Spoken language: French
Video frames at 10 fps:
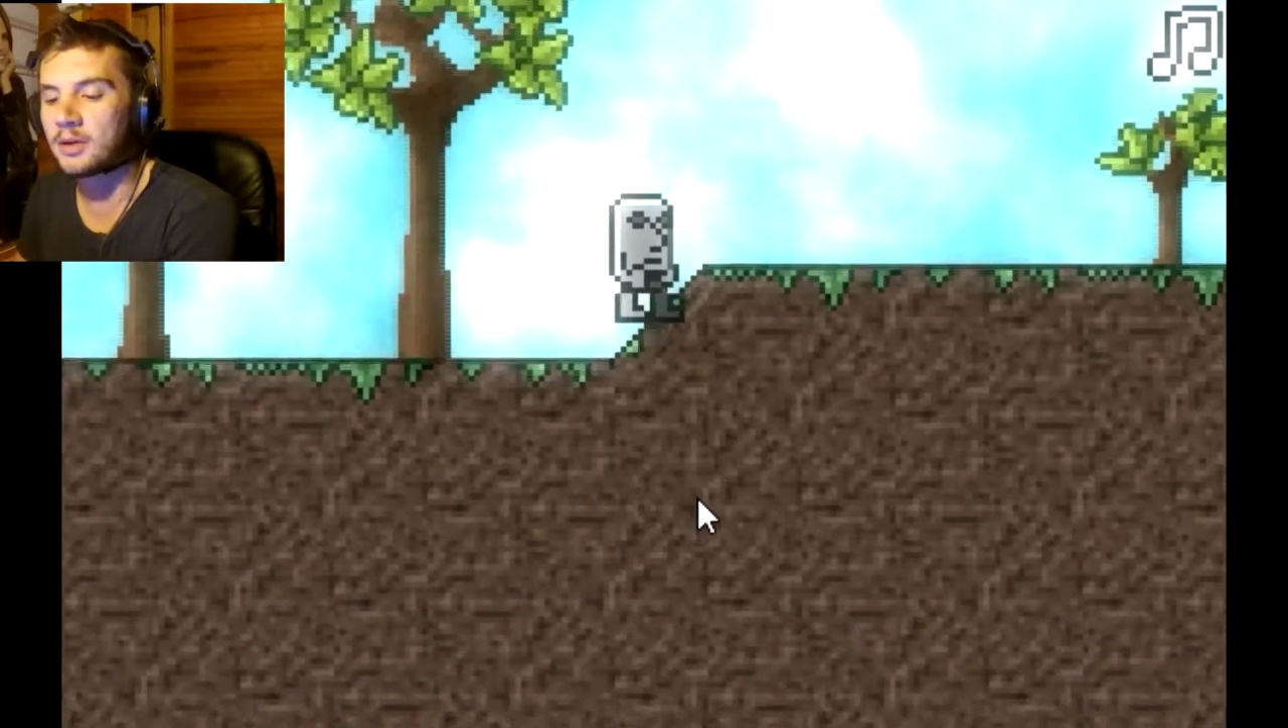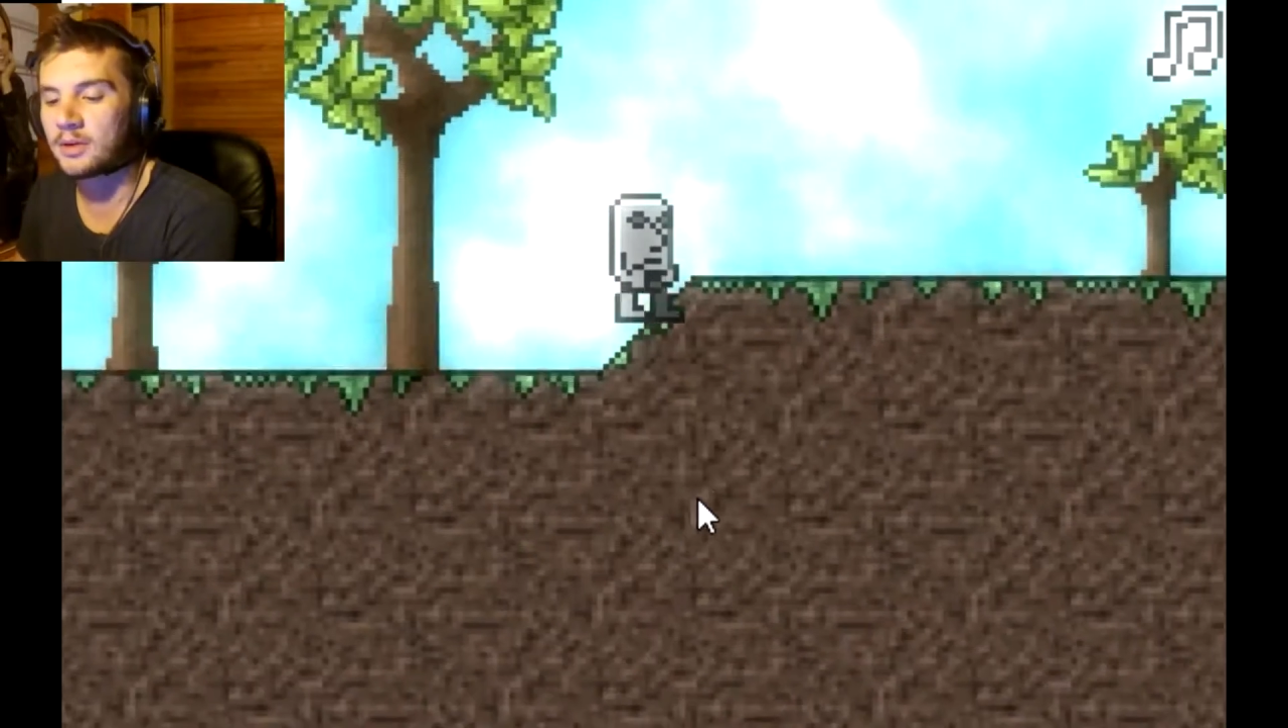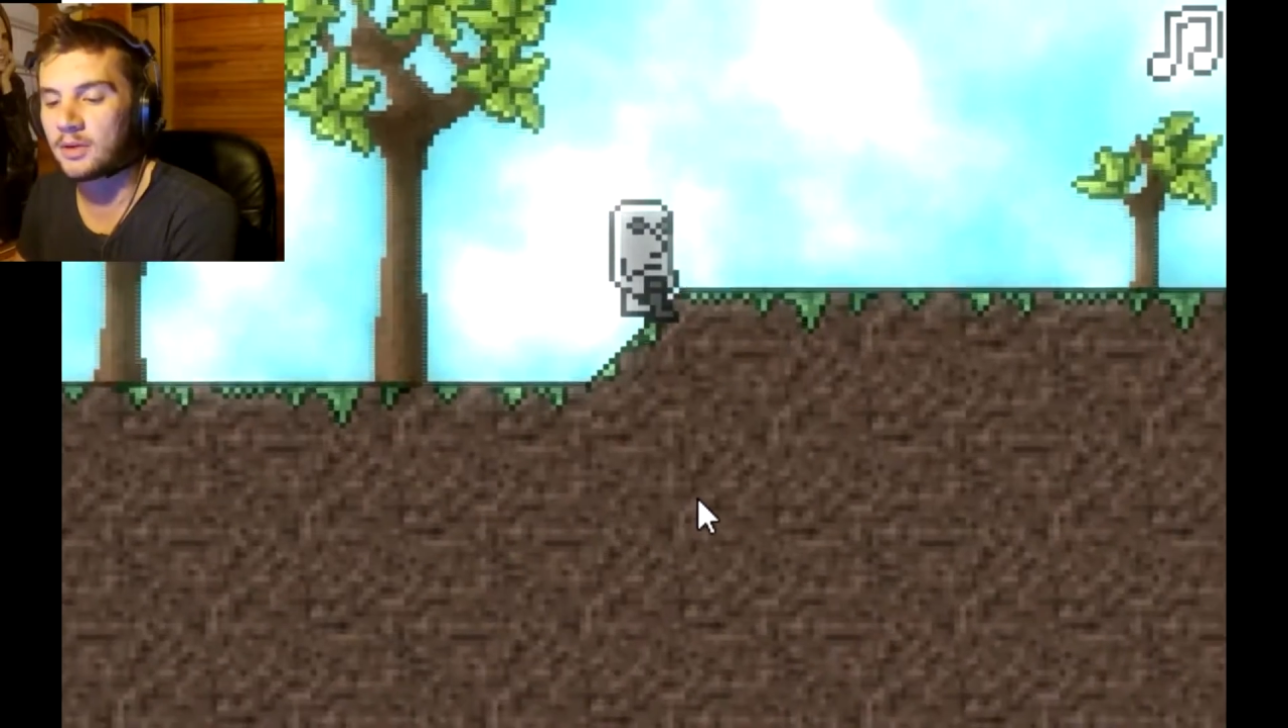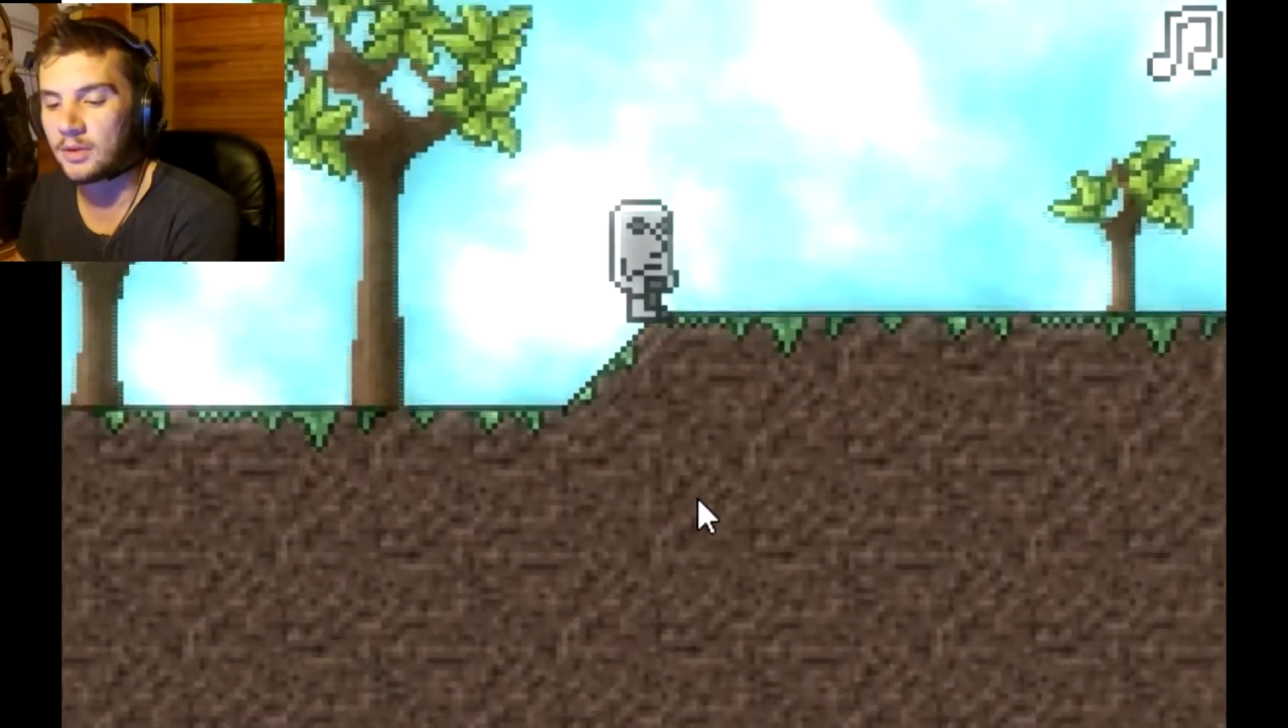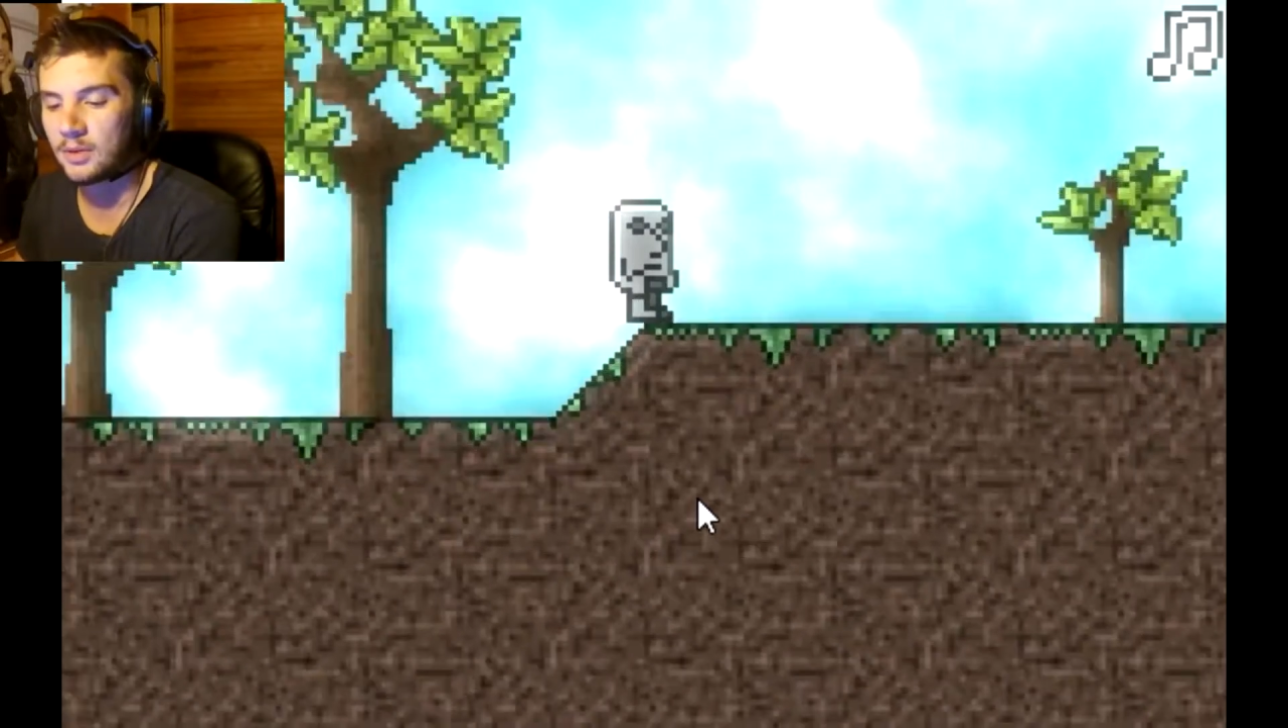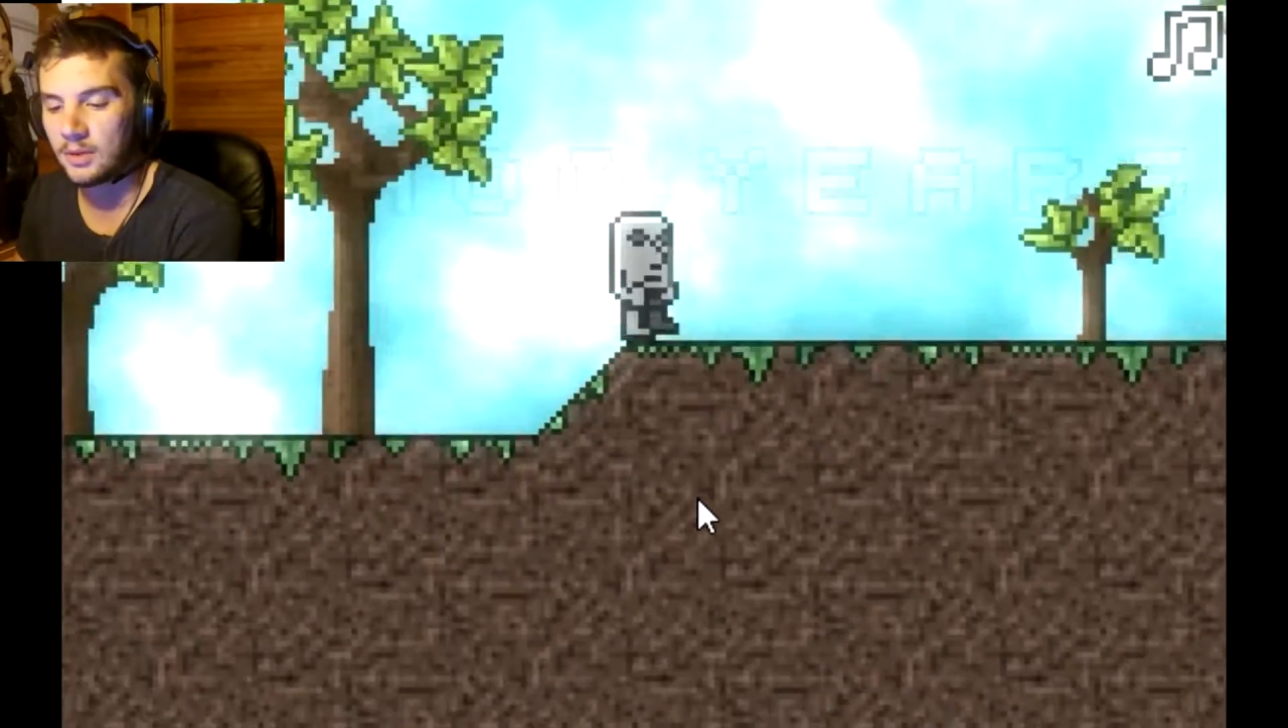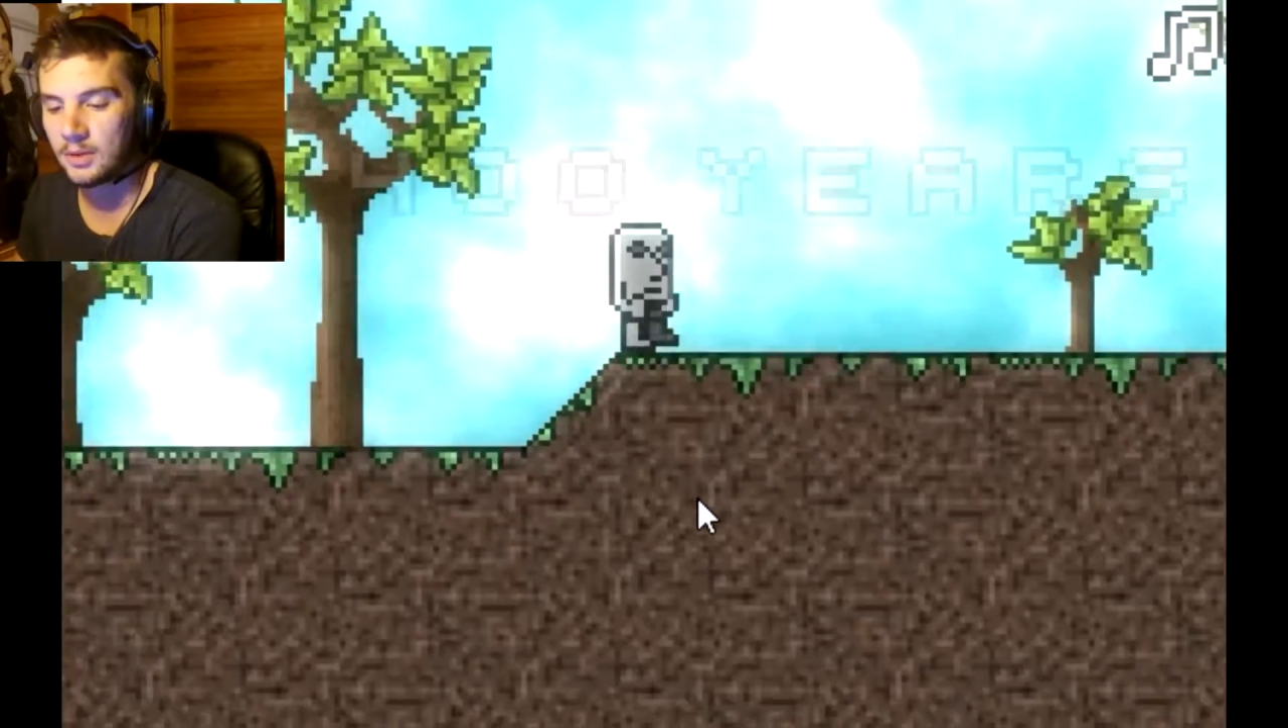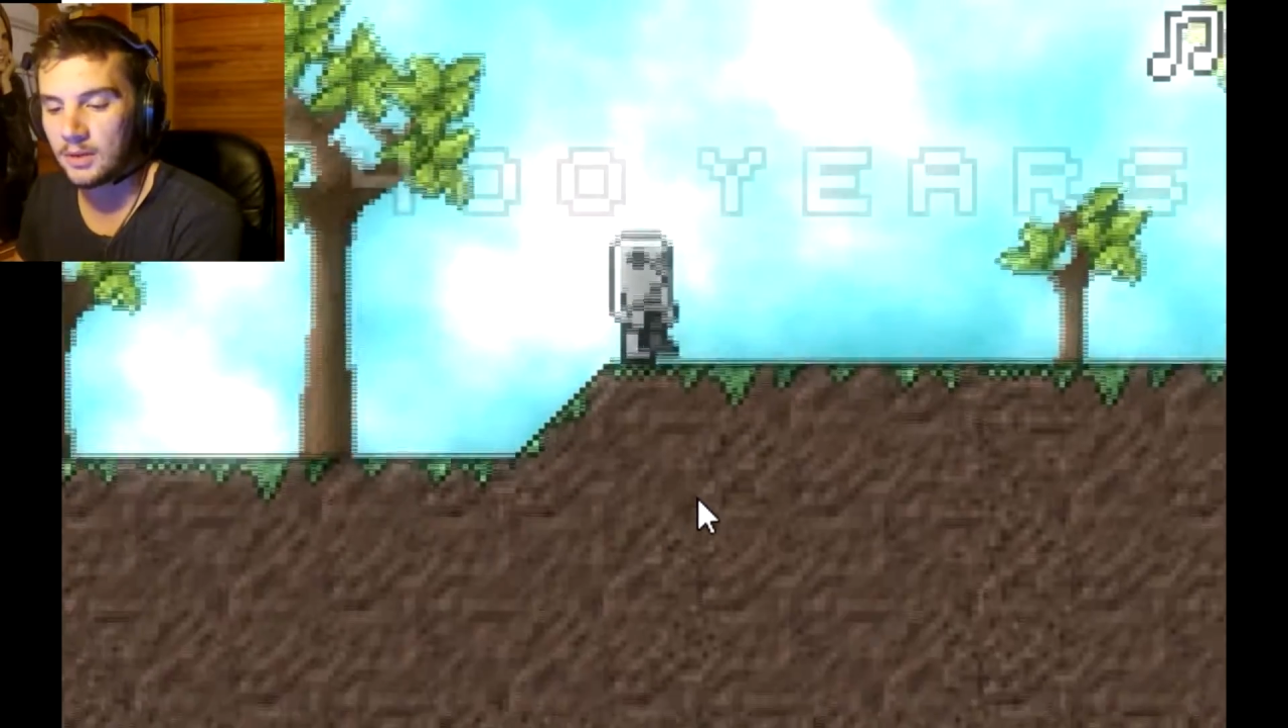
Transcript: que